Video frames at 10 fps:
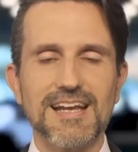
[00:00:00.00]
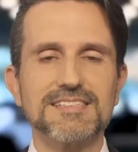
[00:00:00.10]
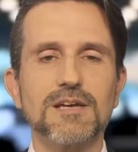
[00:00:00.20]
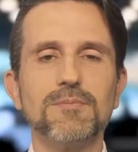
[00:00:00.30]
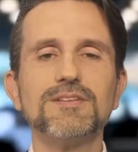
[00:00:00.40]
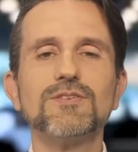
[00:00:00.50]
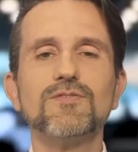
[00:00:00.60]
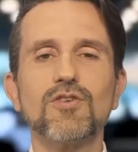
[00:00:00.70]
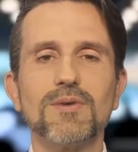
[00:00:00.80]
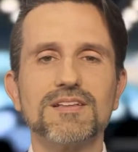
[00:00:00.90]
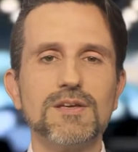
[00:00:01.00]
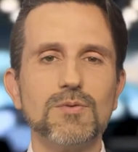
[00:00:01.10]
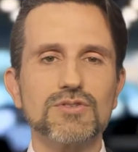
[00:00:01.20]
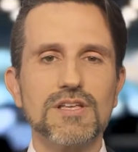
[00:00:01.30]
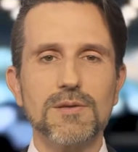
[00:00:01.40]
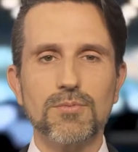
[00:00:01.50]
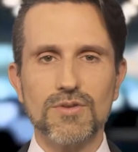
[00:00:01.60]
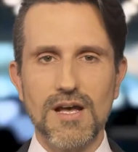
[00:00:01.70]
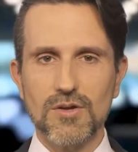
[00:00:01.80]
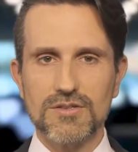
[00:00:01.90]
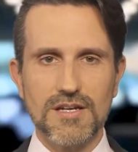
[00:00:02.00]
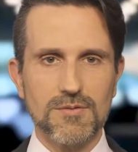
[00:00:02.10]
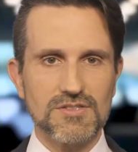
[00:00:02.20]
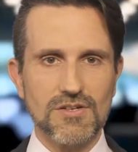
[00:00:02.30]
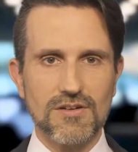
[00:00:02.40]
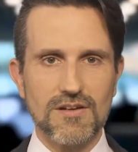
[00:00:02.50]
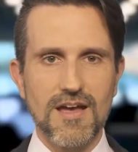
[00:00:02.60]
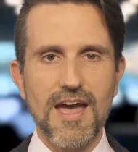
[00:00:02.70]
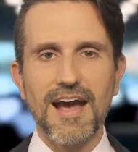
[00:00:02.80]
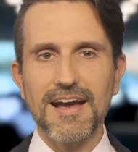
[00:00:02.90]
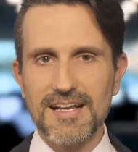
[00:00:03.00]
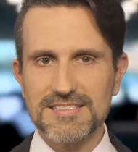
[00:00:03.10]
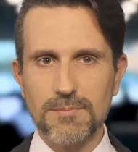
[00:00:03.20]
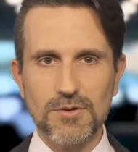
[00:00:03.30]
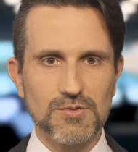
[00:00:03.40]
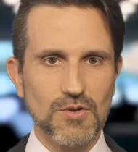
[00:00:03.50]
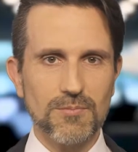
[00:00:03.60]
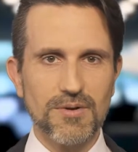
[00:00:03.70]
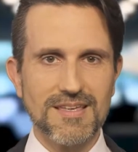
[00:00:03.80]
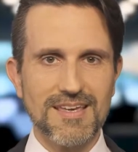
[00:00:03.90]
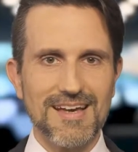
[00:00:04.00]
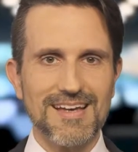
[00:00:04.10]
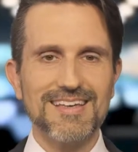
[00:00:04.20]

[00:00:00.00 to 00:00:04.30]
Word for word: el segmento informativo de Diputados Televisión. Gracias por su compañía.